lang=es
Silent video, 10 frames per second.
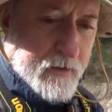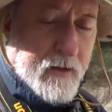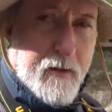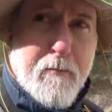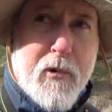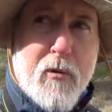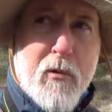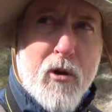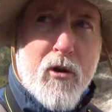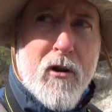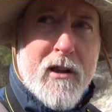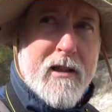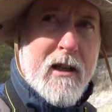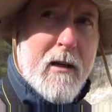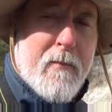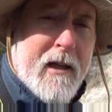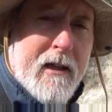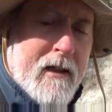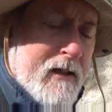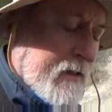que provocó esta capa
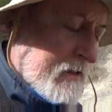negra.